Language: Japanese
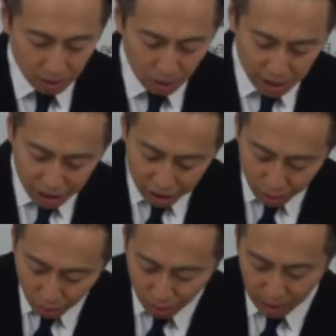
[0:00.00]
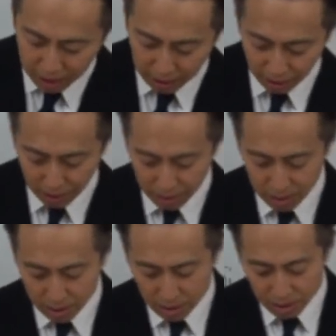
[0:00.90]
これきついところなんですよ
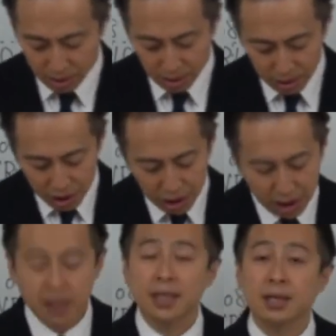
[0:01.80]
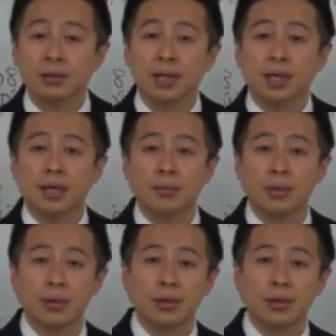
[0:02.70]
人事政策の中でも